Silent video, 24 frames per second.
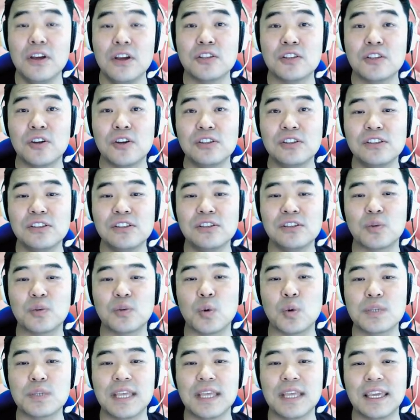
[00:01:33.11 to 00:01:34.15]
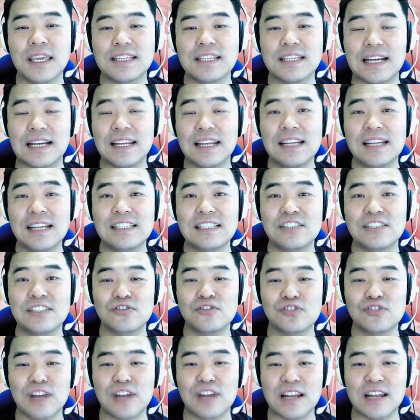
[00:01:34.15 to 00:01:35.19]
저는 동생이 장난을 치는
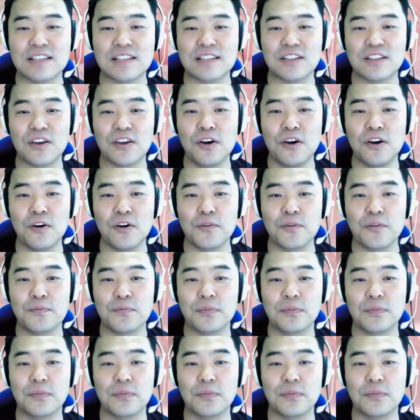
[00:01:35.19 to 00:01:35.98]
줄 알았어요.